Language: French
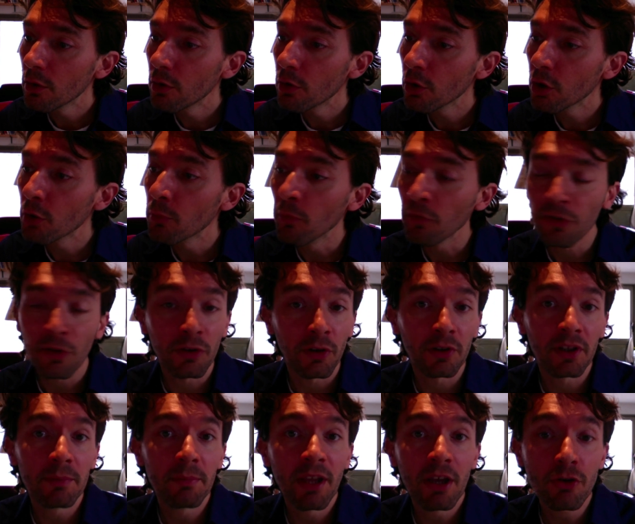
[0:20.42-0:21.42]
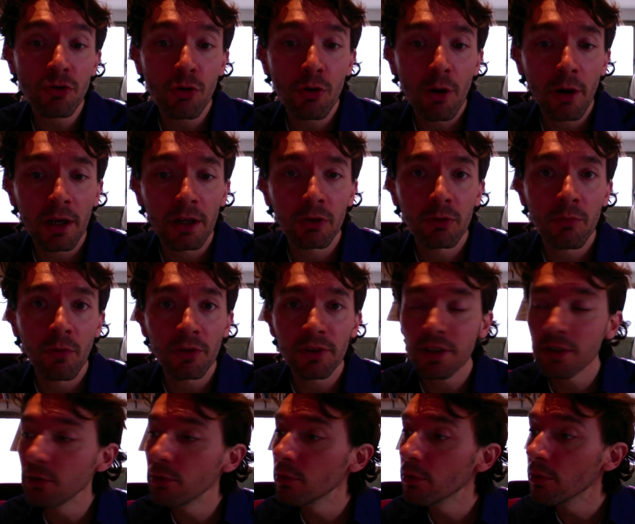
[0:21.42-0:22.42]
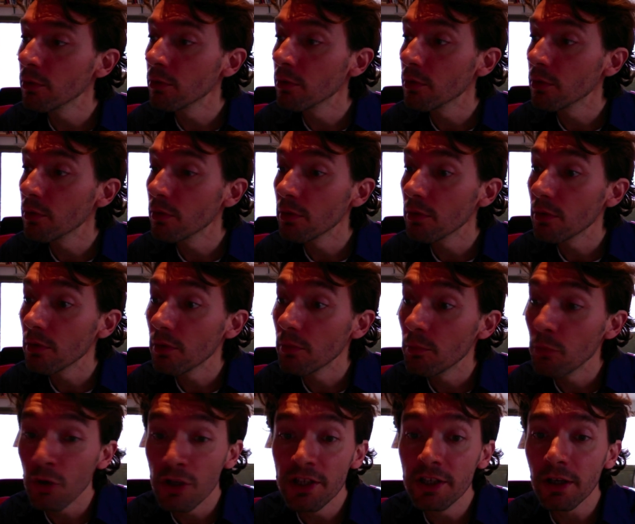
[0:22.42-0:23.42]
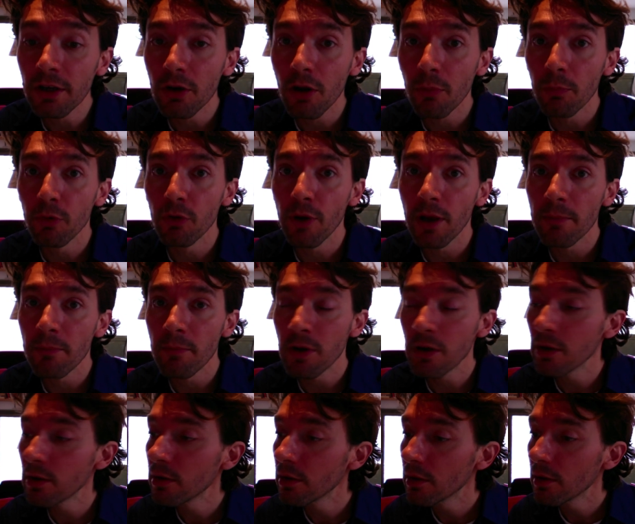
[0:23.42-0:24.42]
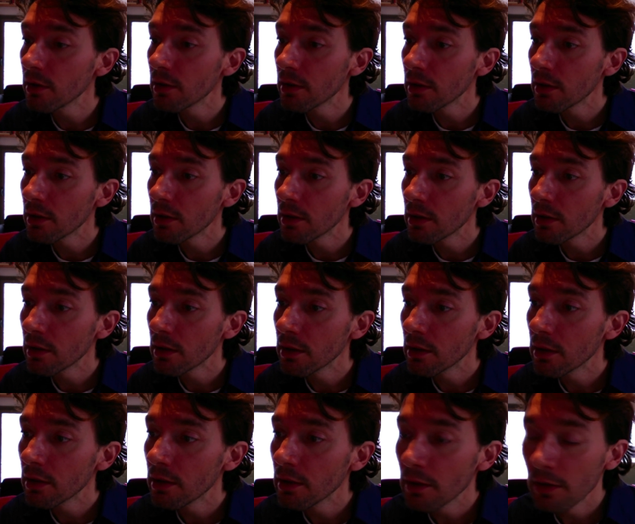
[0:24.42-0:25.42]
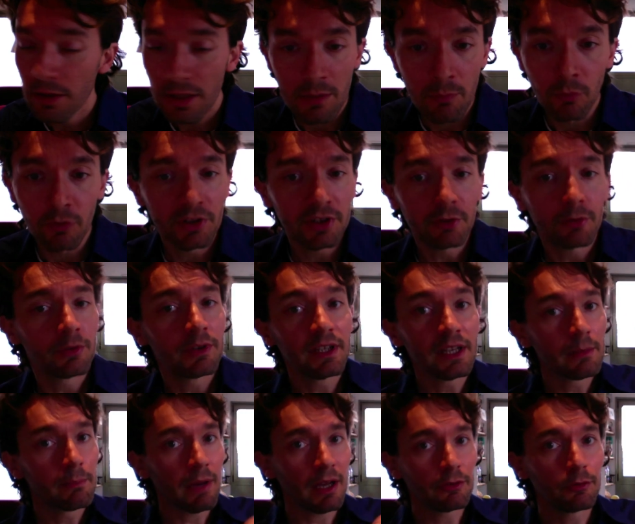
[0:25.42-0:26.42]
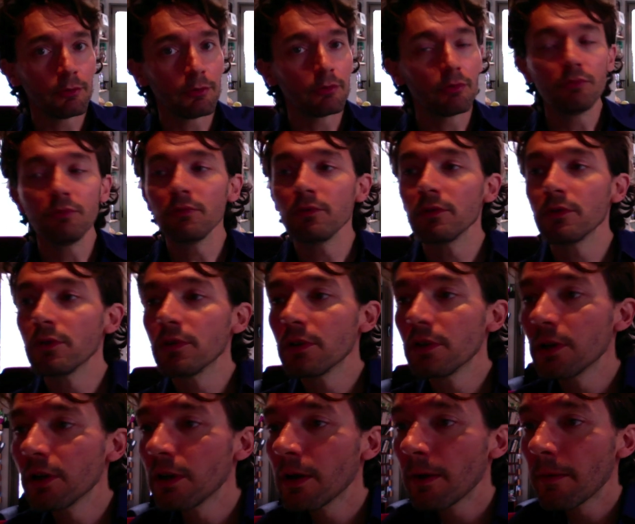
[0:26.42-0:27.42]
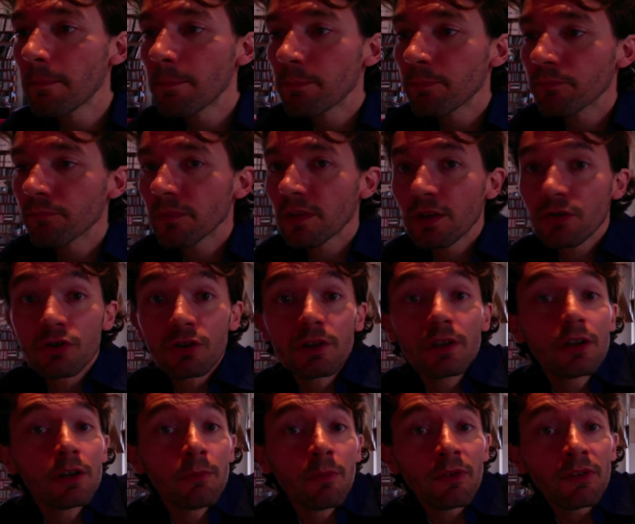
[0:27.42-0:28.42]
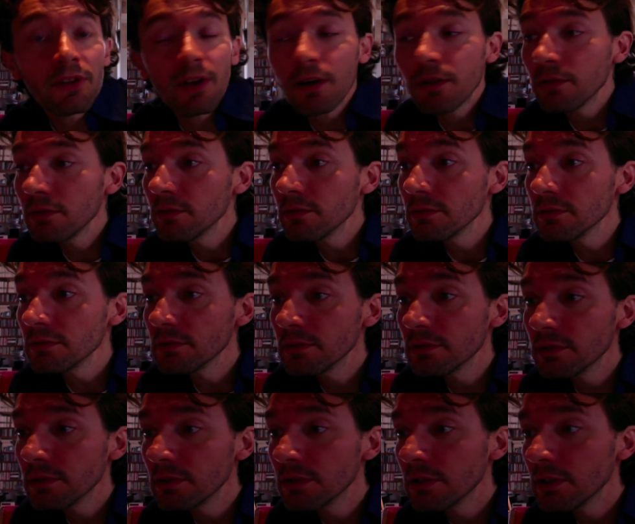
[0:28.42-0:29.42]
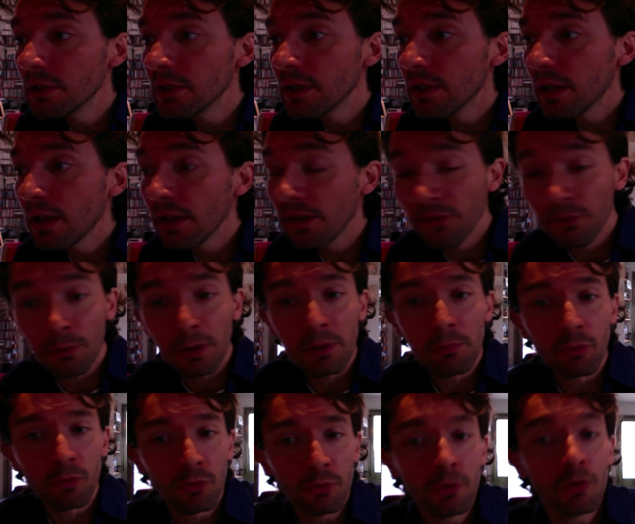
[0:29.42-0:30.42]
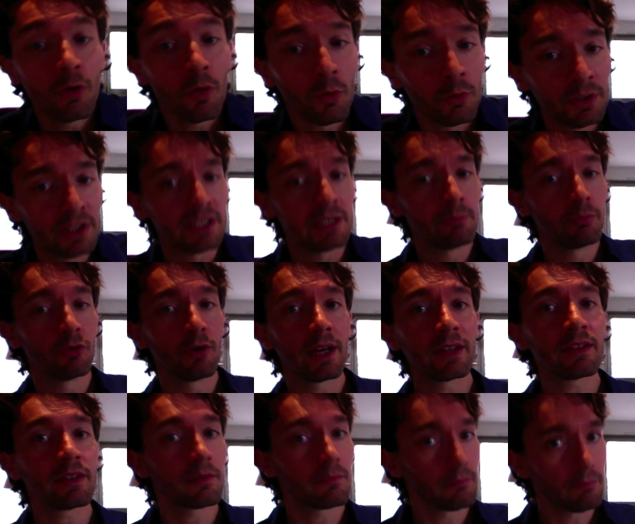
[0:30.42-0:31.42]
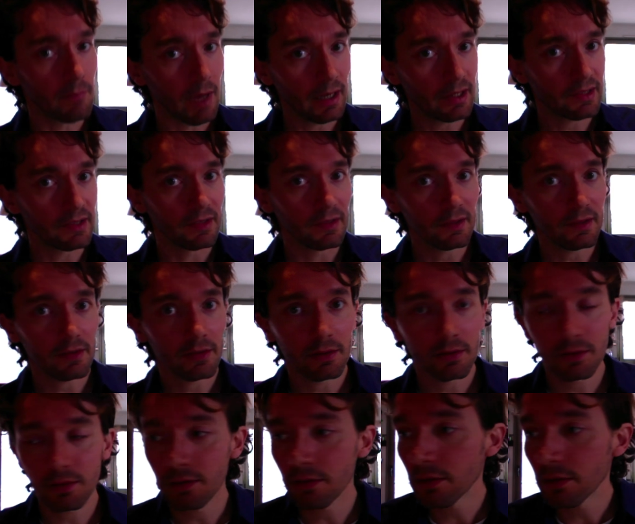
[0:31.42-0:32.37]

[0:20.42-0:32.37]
Comme on s'entendait bien, je leur ai demandé de me lire leurs poèmes. Ils m'ont dit Tu n'y es pas du tout. J'ai dit Comment ça Ils ont répondu On est des poètes marxistes.